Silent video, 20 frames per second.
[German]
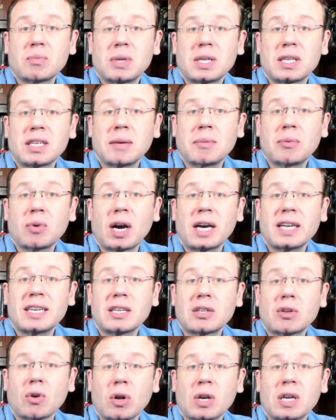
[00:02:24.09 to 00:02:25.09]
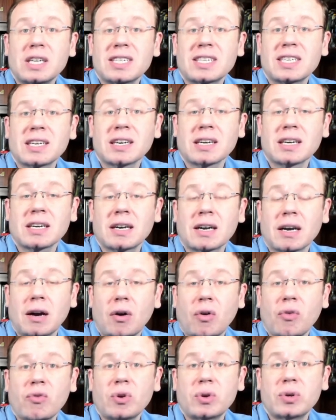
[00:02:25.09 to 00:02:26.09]
Bildgebung eine deutlich geringere
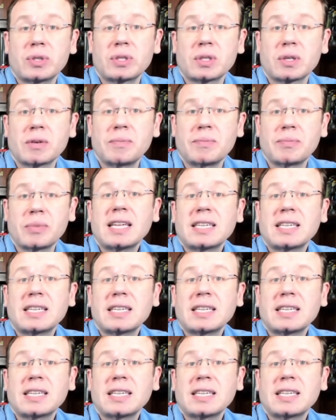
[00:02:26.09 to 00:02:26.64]
Auflösung.